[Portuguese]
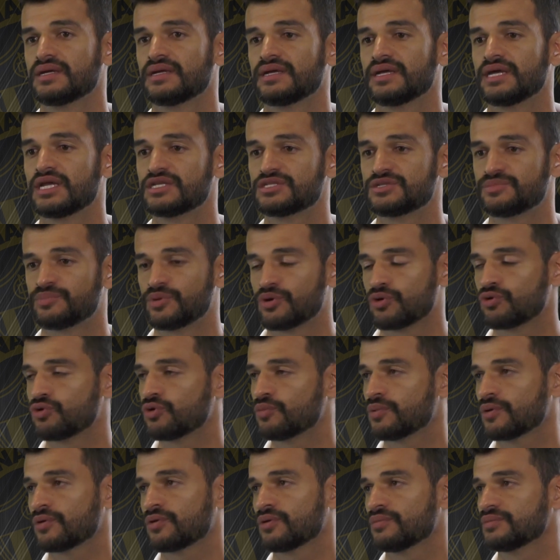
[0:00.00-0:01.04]
e ele se
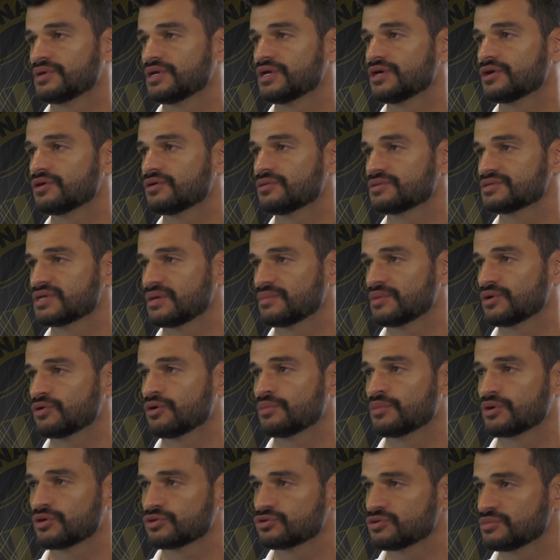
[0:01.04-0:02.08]
preocupa comigo, saber
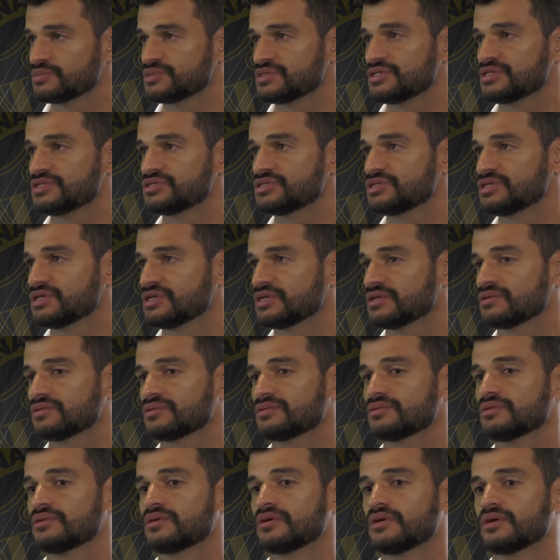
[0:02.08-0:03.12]
como eu estou me
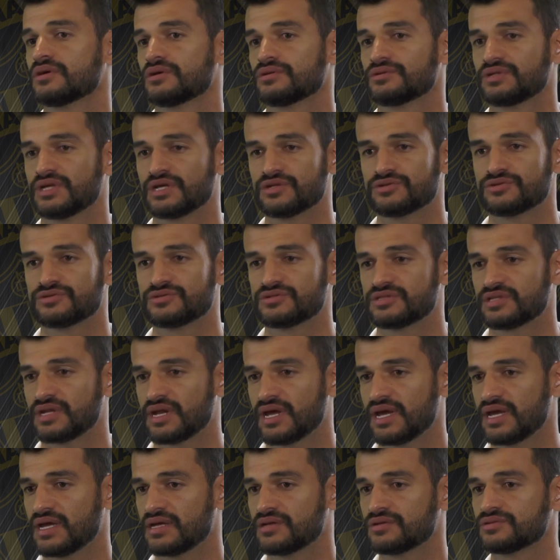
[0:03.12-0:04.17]
sentindo dentro dos
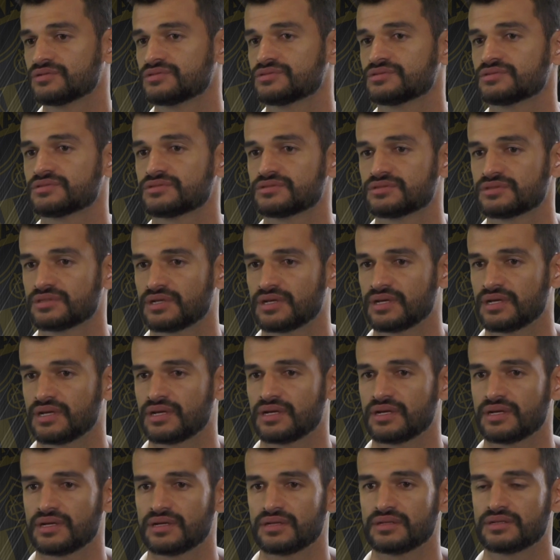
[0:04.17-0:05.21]
treinos,
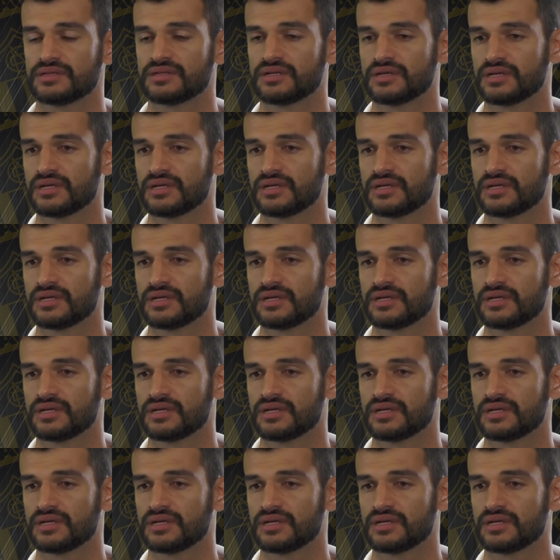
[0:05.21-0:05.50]
é,